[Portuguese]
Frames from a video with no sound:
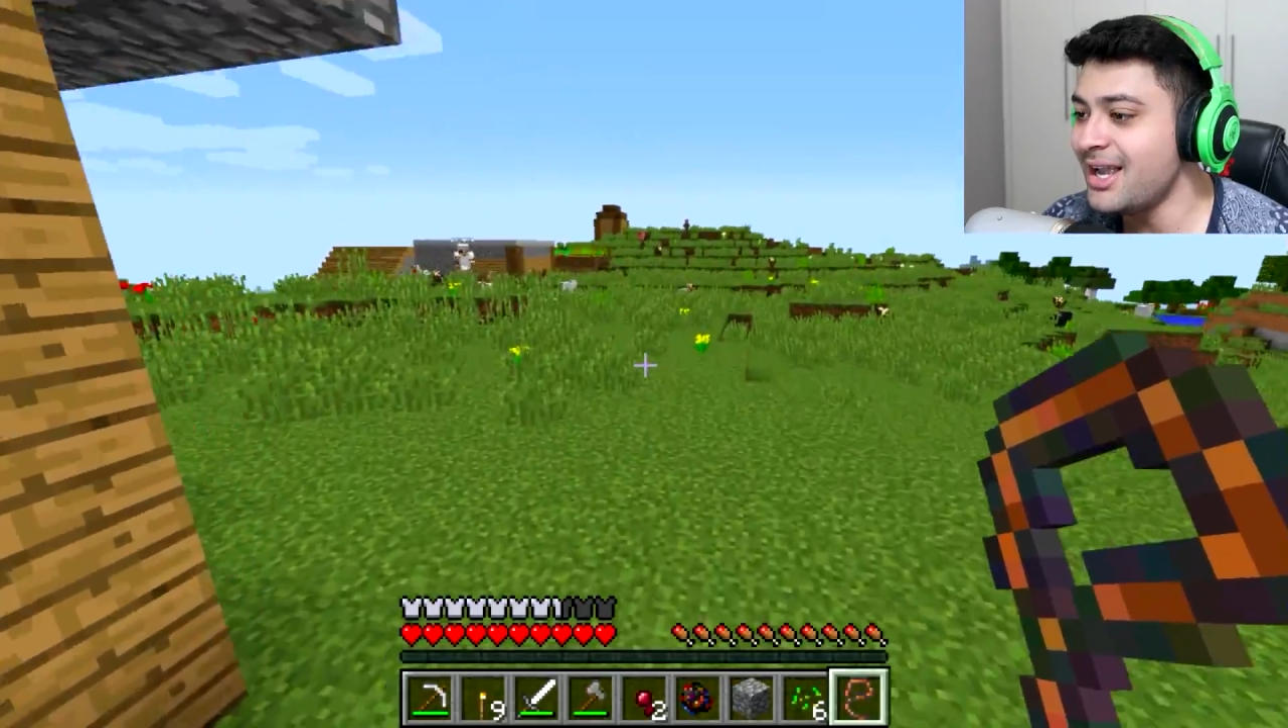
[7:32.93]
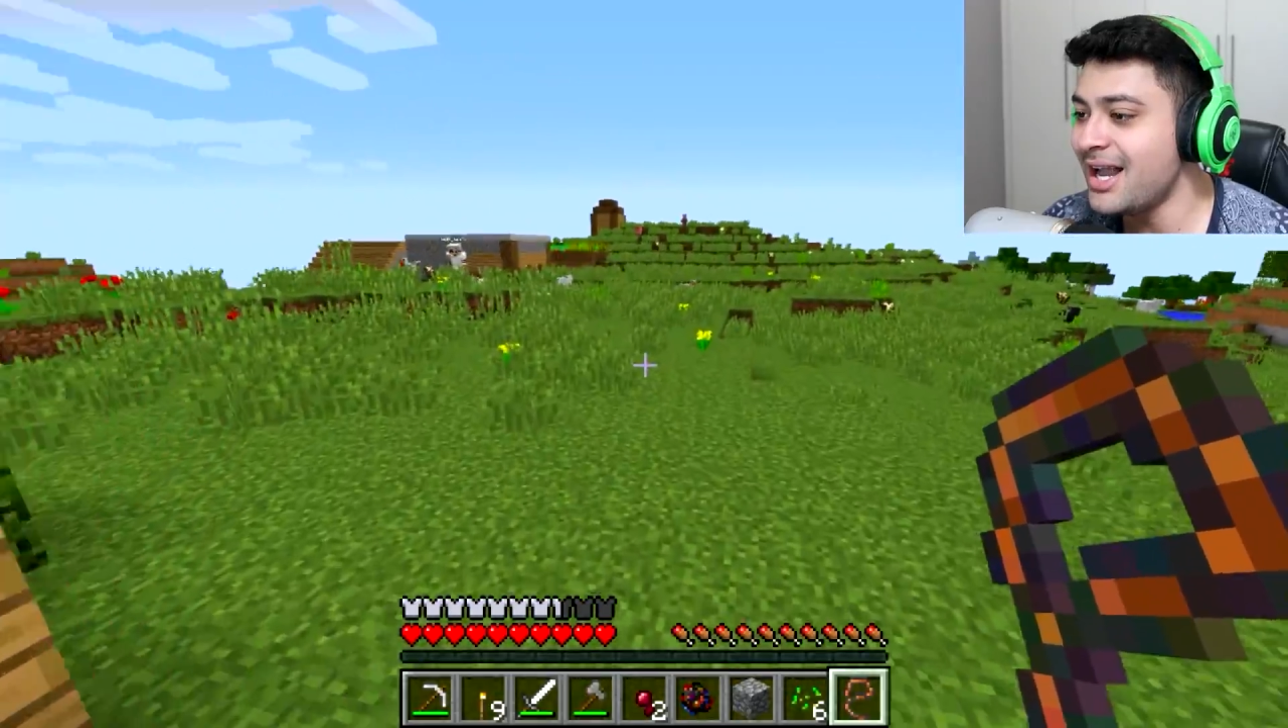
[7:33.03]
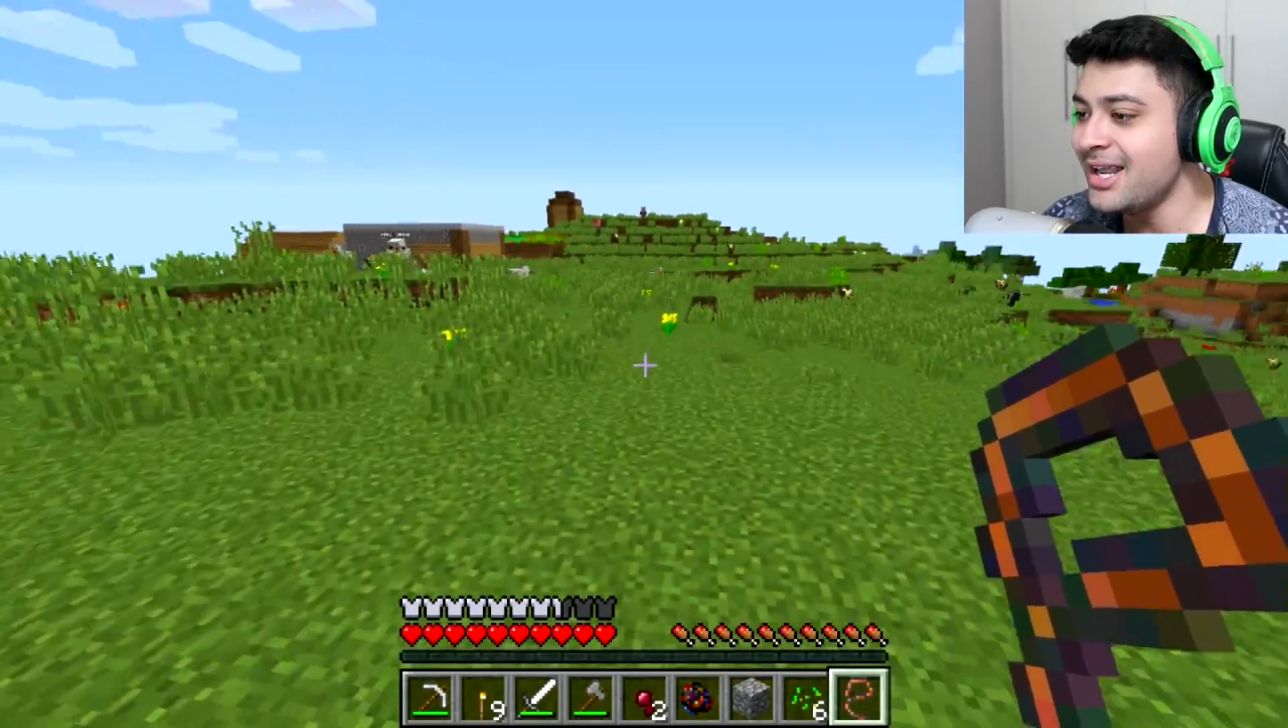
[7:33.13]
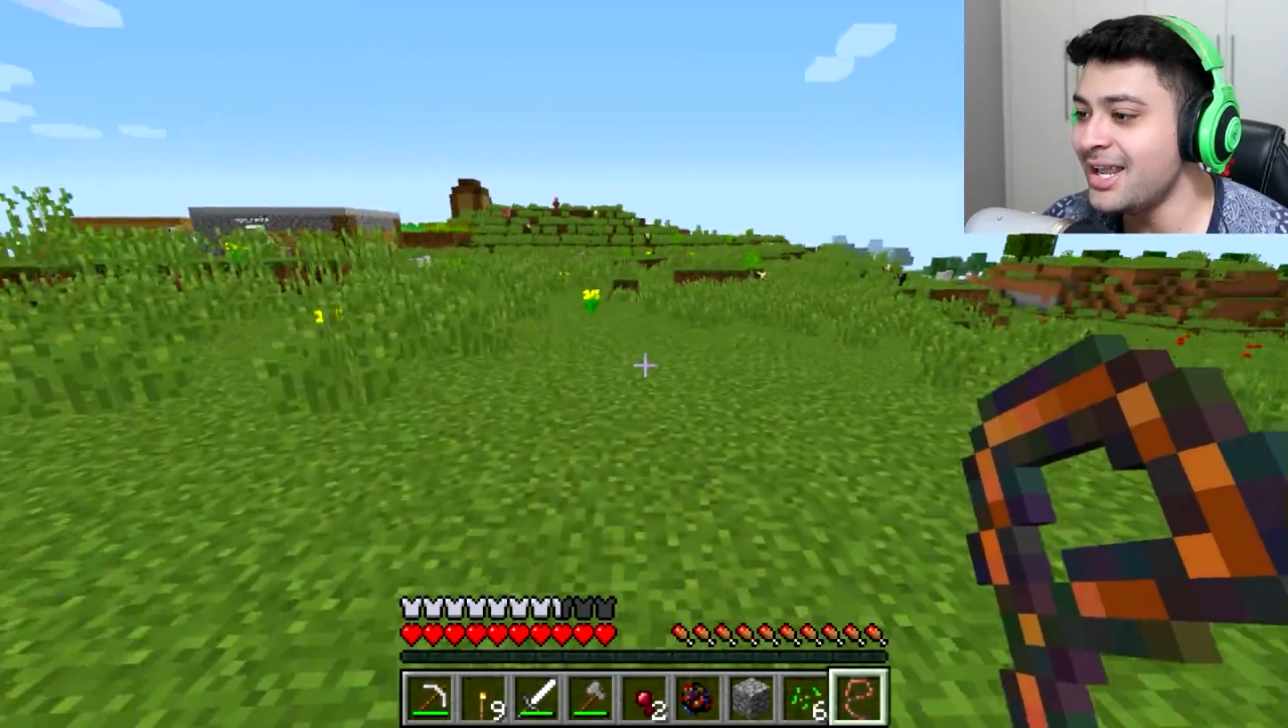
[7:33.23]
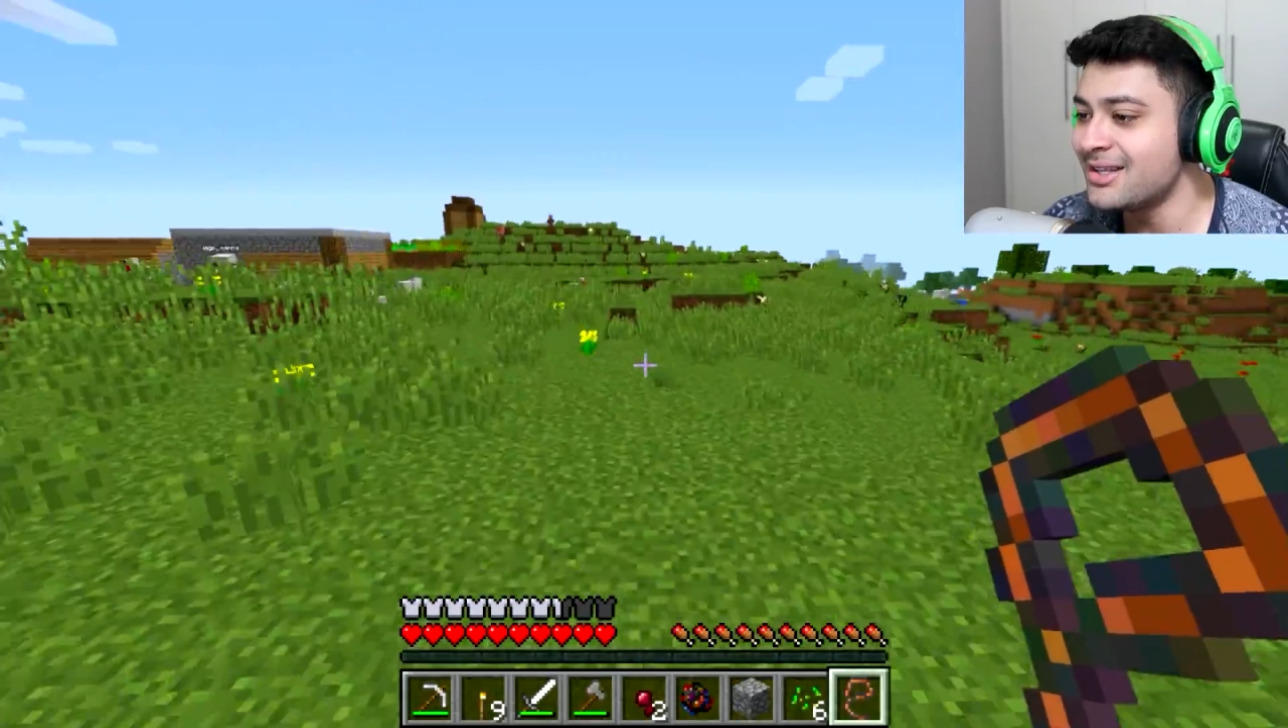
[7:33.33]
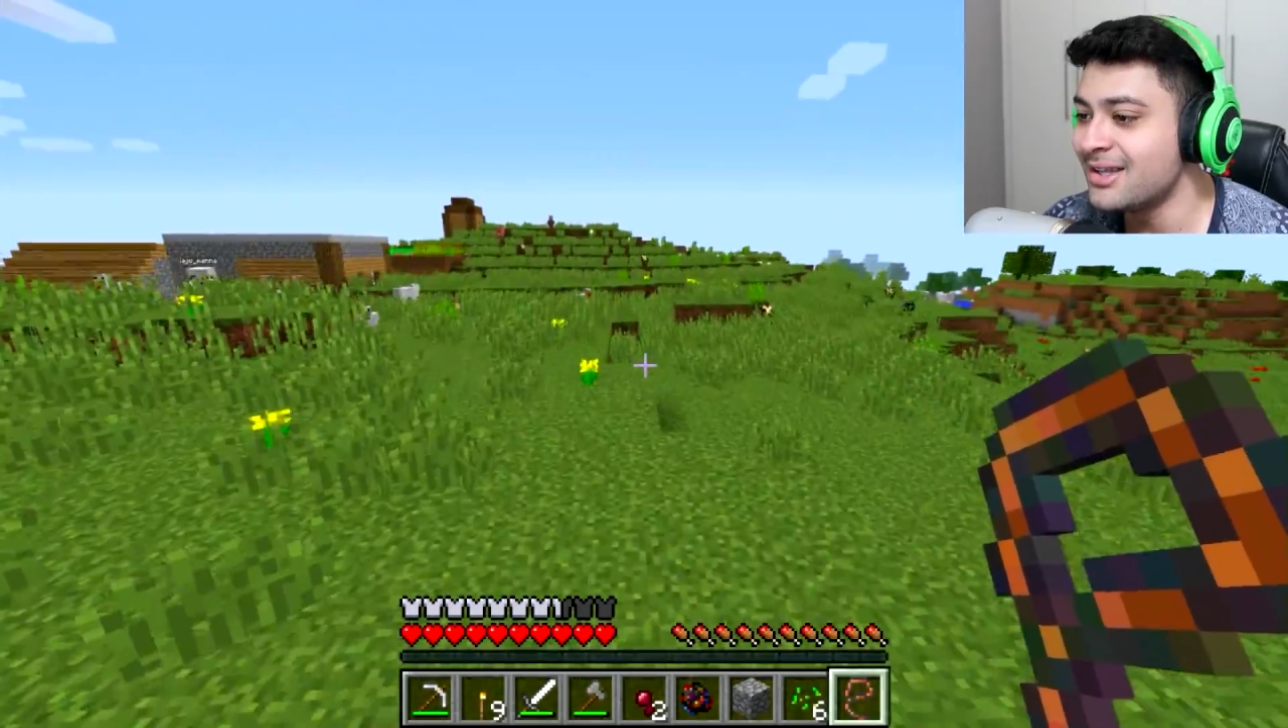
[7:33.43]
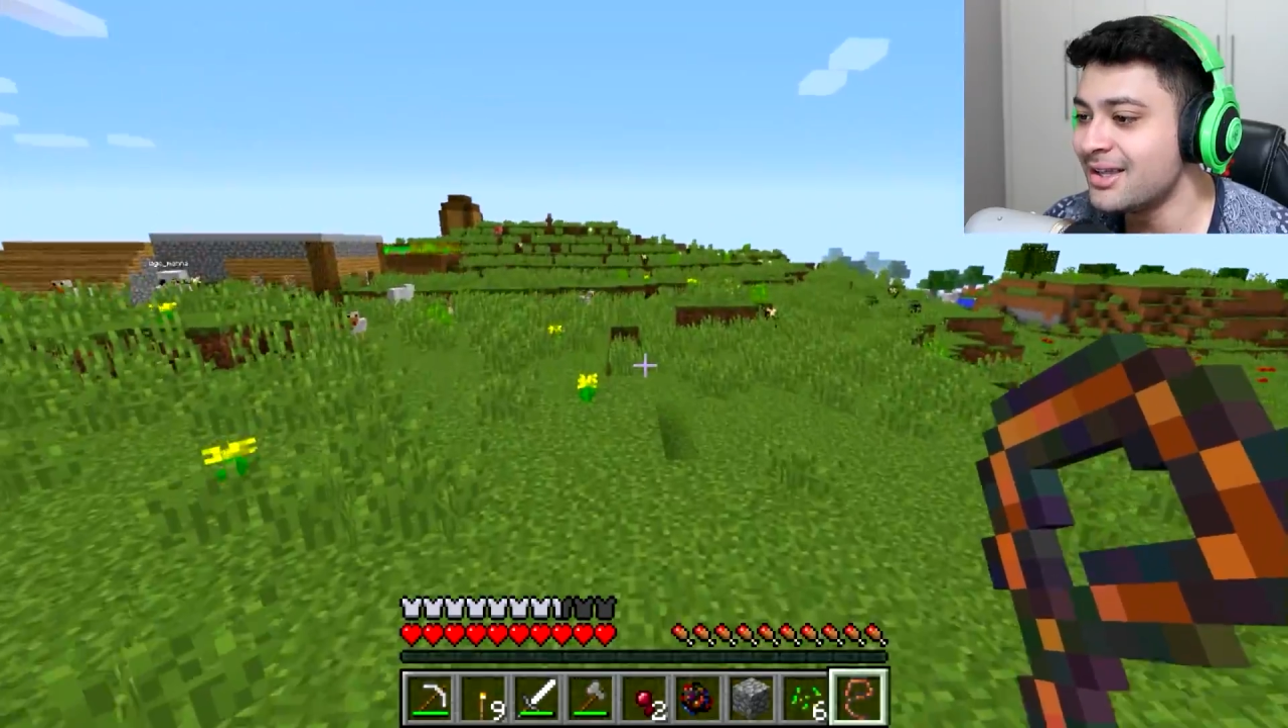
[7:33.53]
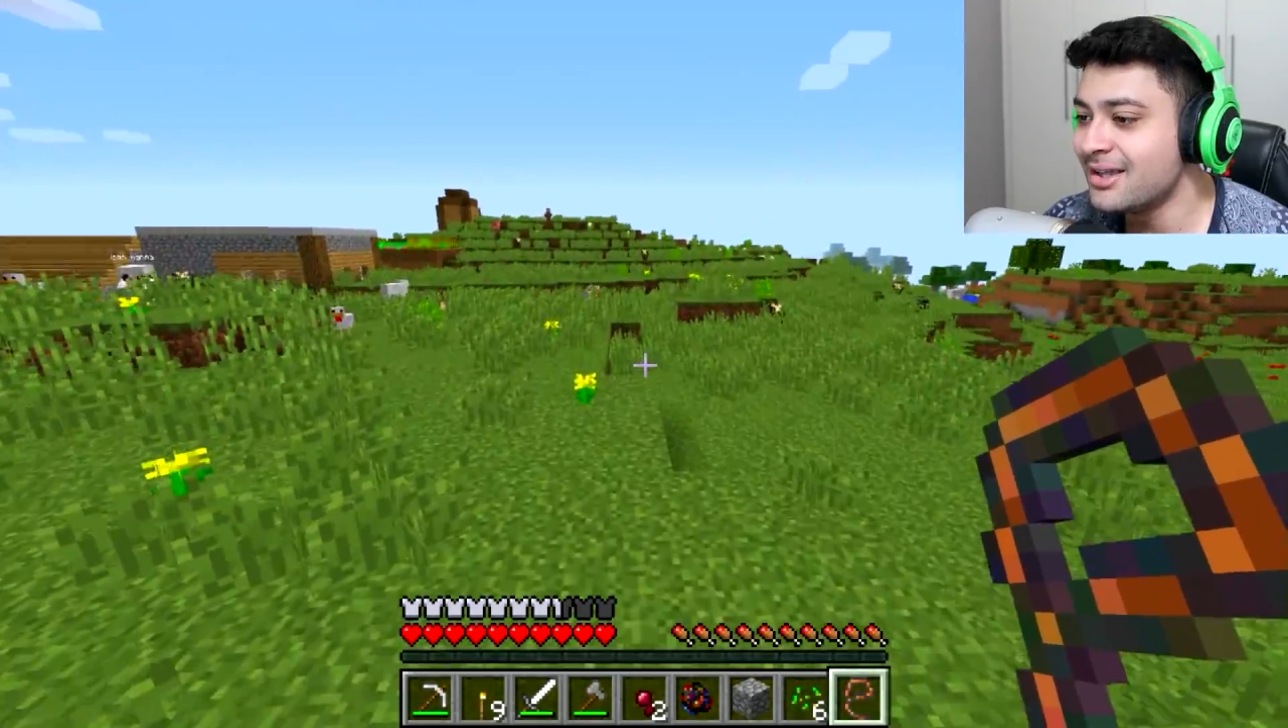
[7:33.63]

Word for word: galinha.